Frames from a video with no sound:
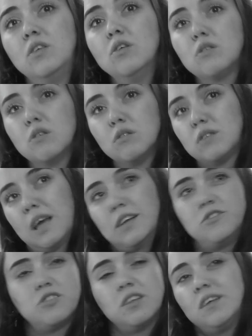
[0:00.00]
Yok yok
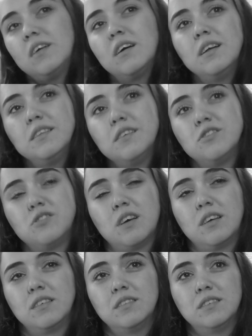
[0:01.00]
yani Çanakkale de
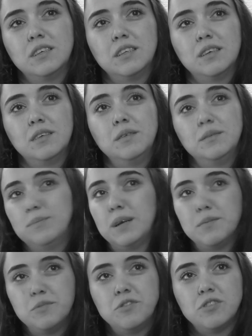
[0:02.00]
şey hani ha.
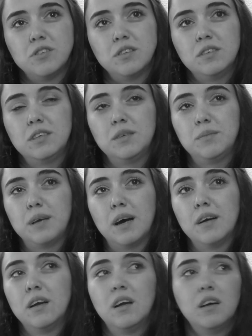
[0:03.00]
benim için iyi bir
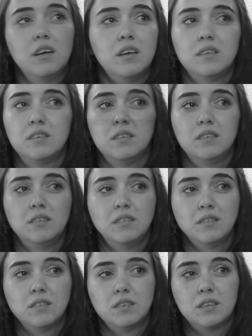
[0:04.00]
yer.
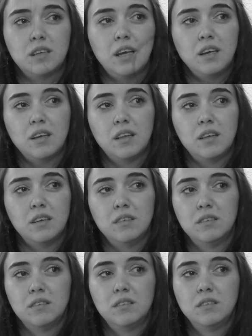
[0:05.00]
Ee, Geyikli.
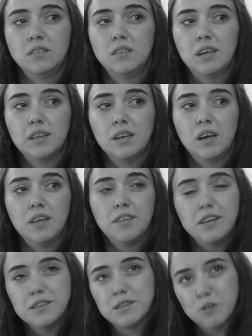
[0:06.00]
Yani
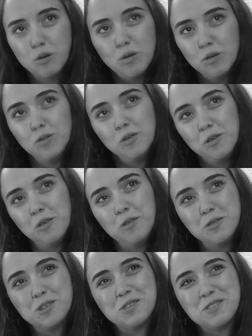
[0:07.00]
deniz o, o,
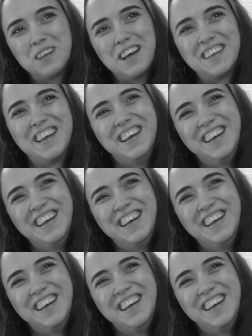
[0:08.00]
olsun yani.